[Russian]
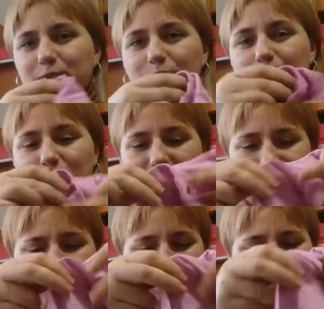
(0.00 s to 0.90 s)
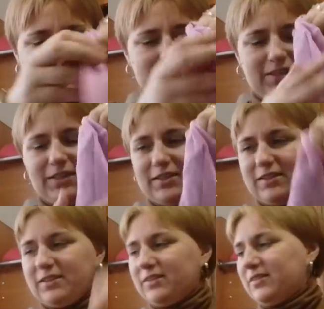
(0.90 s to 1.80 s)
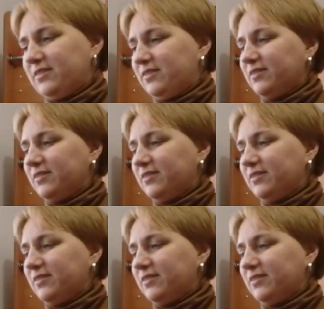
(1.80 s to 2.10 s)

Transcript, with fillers: будет у нас ходить.